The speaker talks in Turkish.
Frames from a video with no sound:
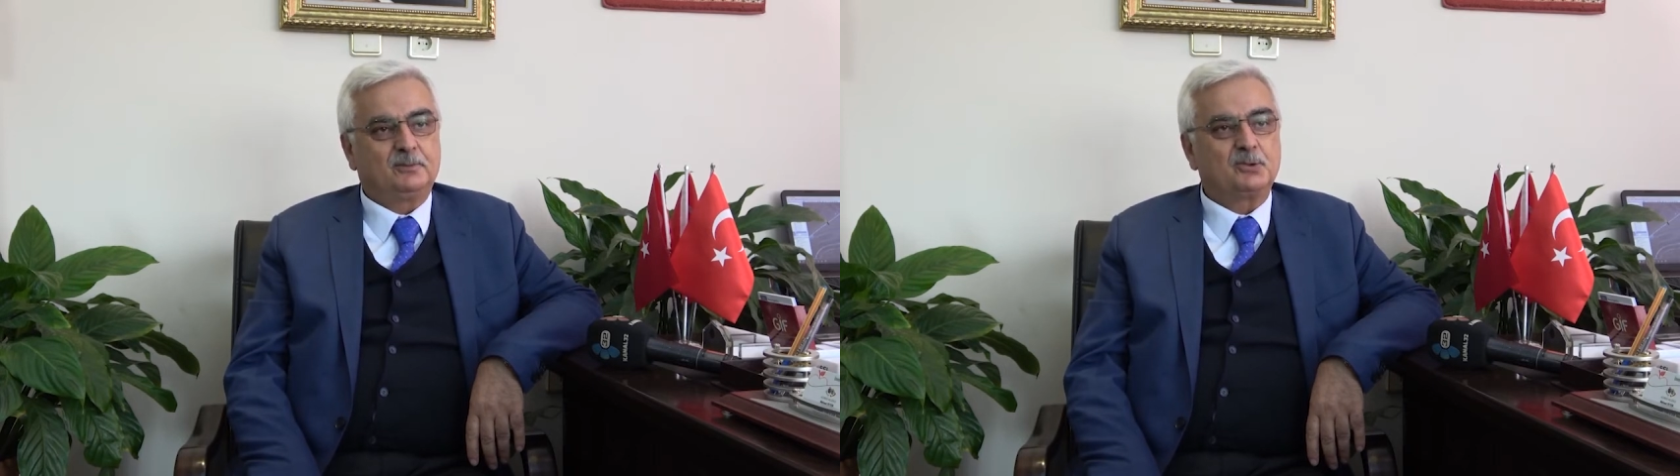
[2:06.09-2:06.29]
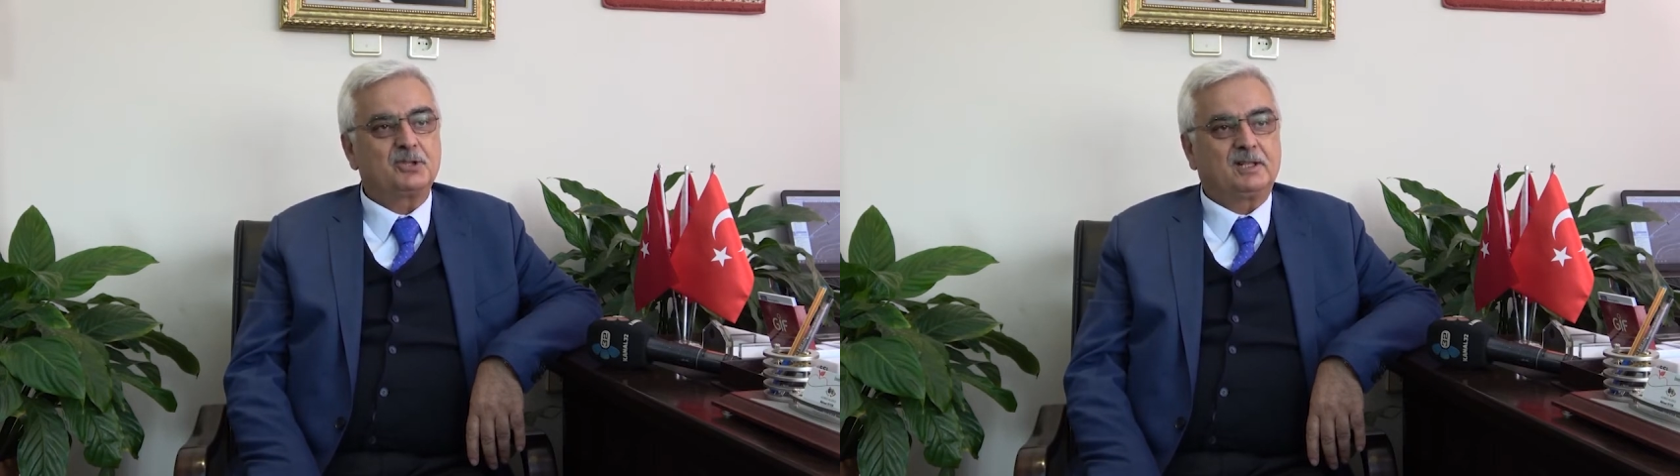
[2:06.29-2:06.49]

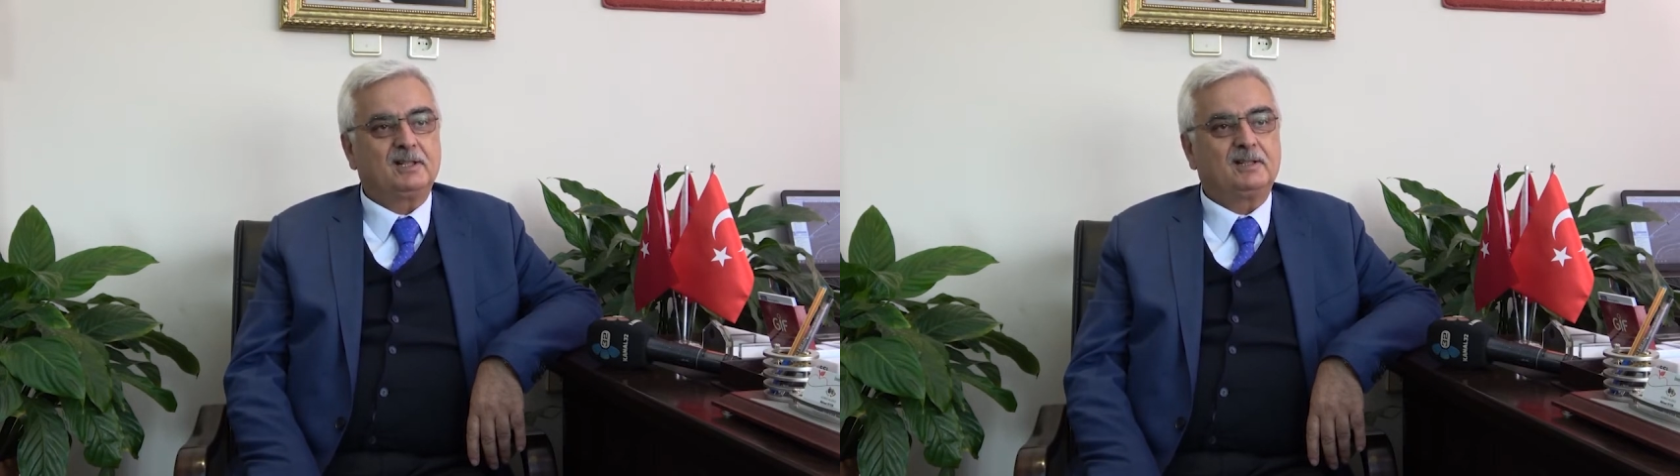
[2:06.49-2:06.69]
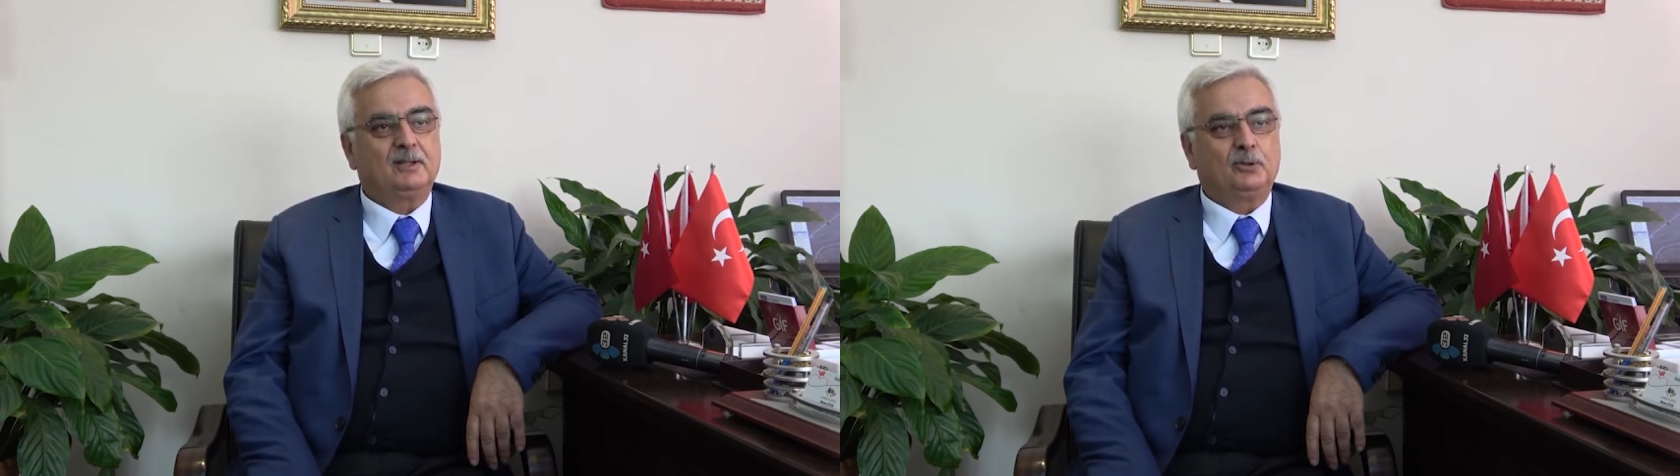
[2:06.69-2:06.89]
bu
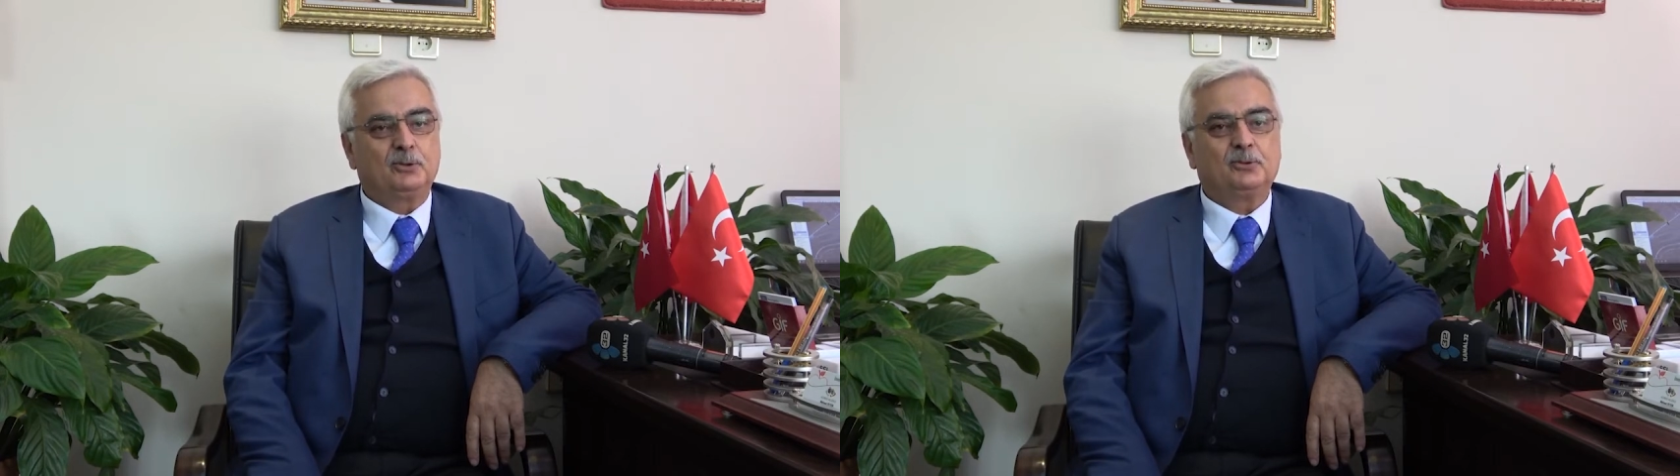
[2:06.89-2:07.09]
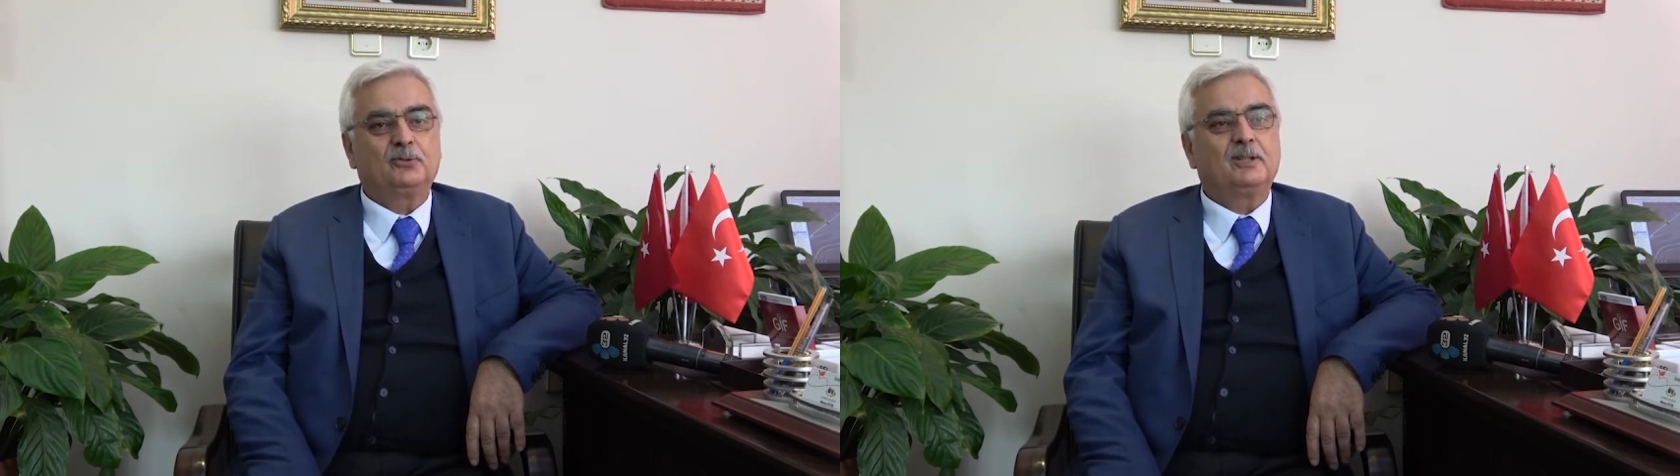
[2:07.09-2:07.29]
şekilde
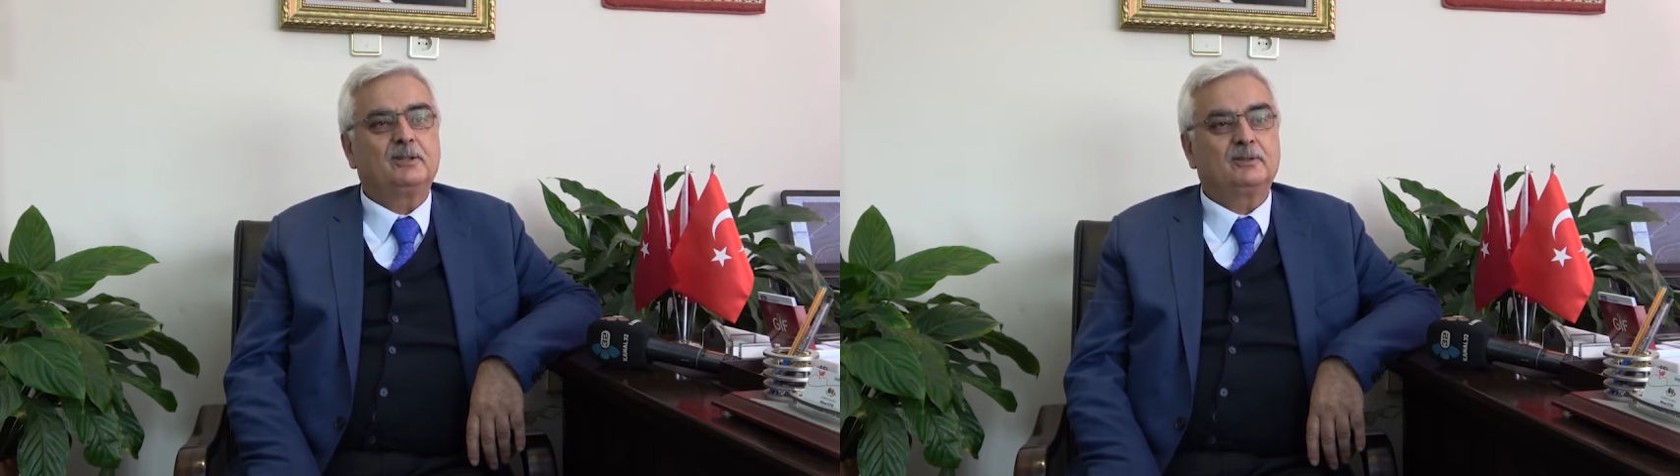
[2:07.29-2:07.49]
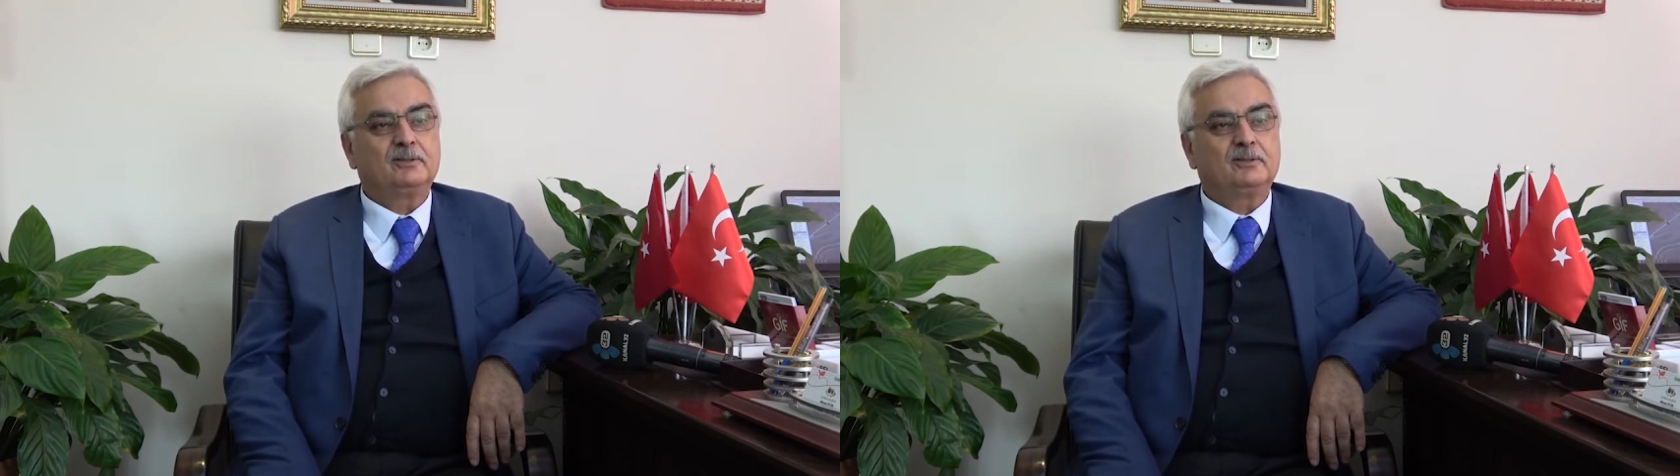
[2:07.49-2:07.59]
onun ve